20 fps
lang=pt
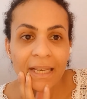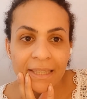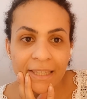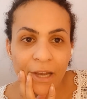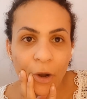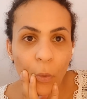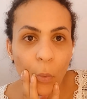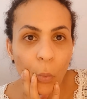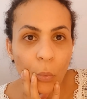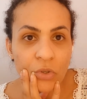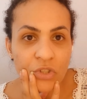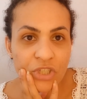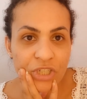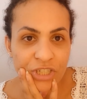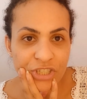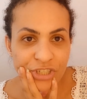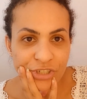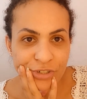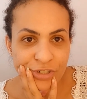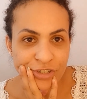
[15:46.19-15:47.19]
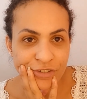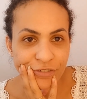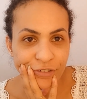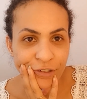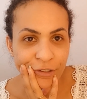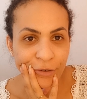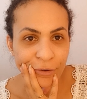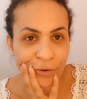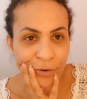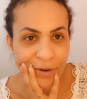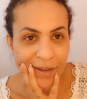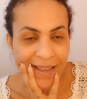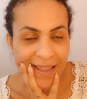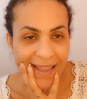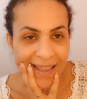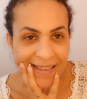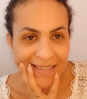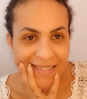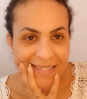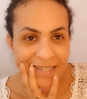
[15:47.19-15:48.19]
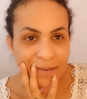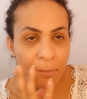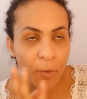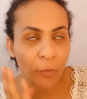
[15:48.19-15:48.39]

Então o dia de hoje foi esse,